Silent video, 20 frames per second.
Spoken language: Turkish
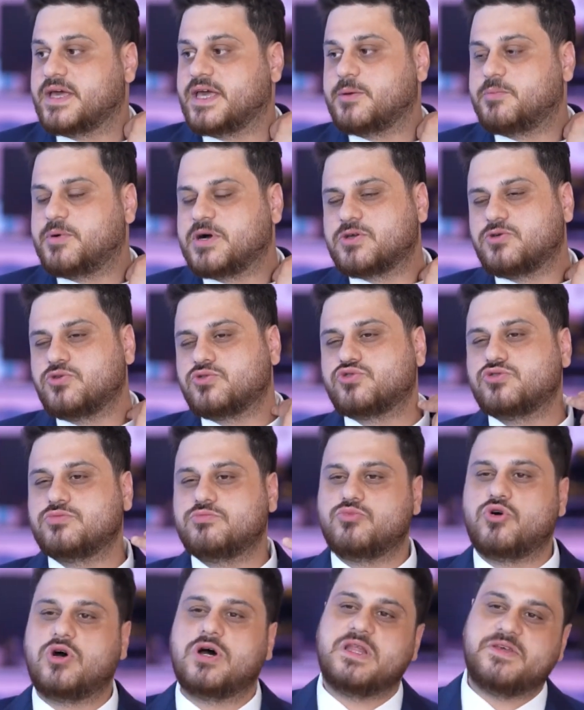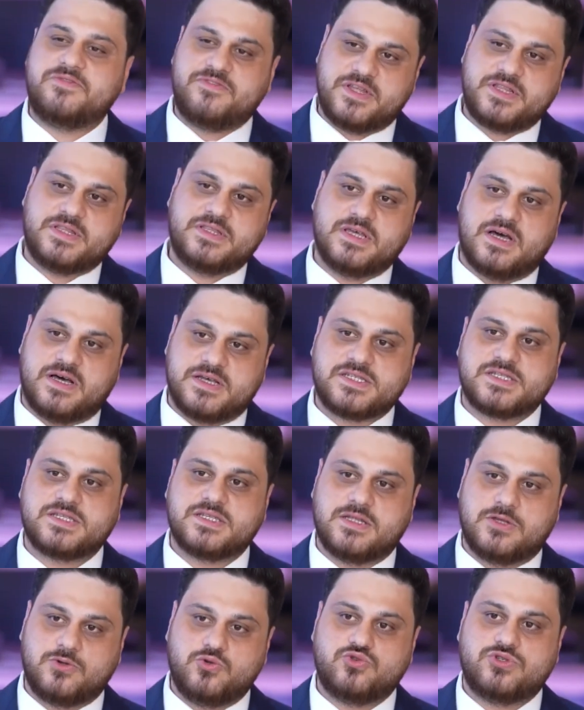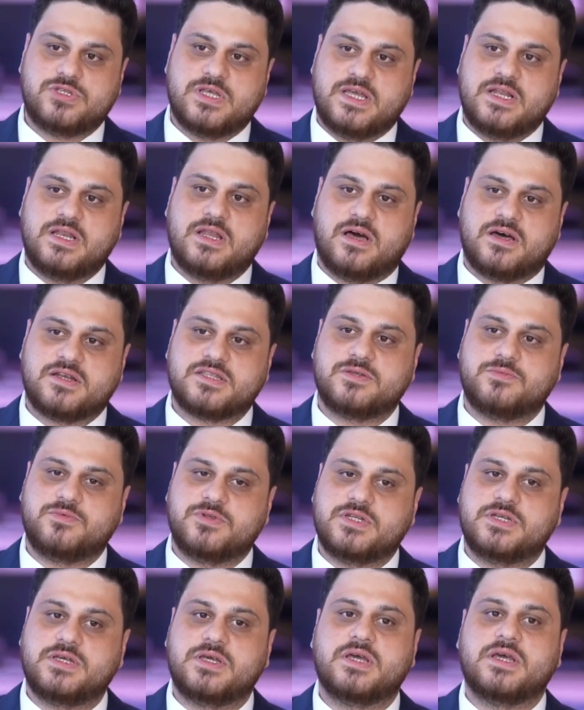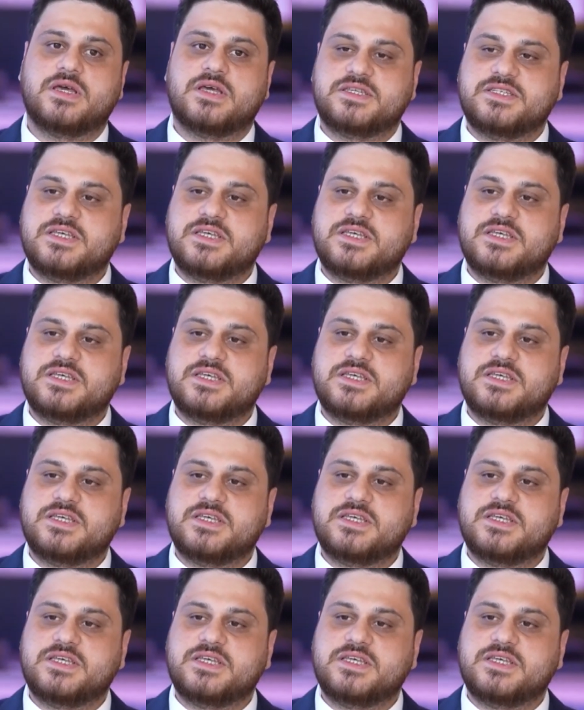E bakıyorsun muhalefet de aslında %50 artı 1'i